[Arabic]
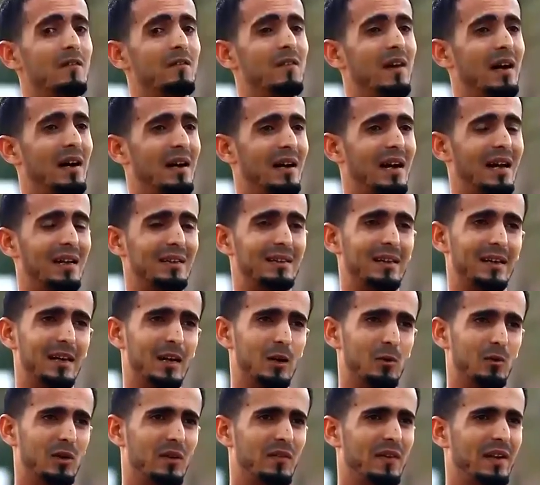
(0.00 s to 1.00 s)
فرحت انا
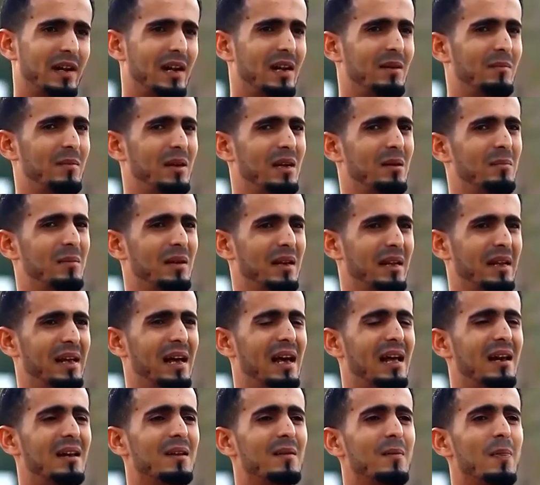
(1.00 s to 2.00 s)
ونفرين معي من
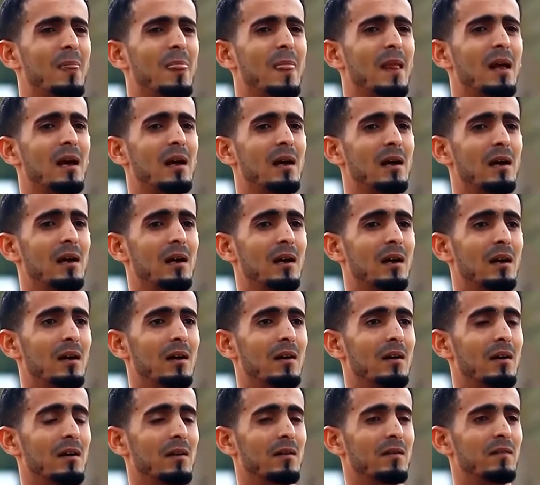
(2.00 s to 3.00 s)
العيال
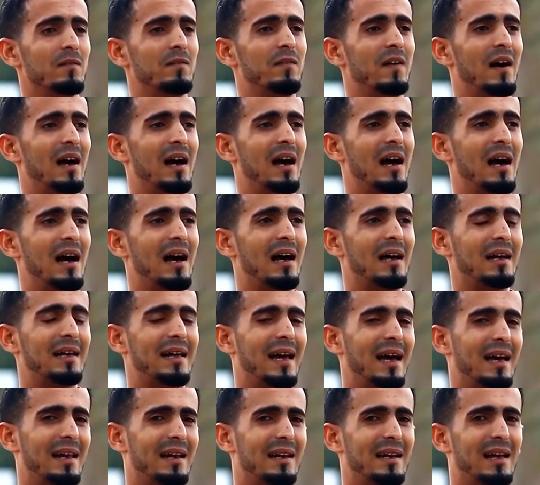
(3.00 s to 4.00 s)

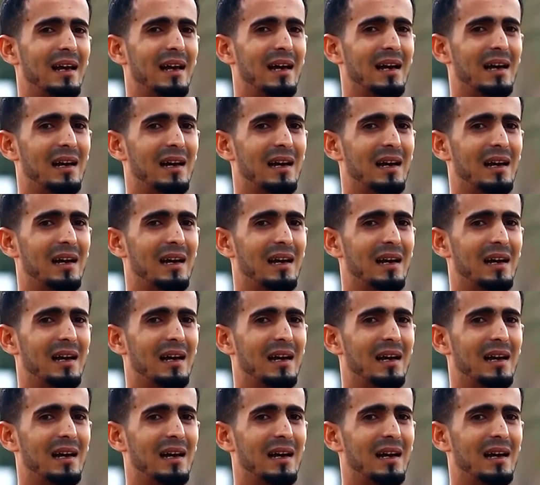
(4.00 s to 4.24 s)
فكان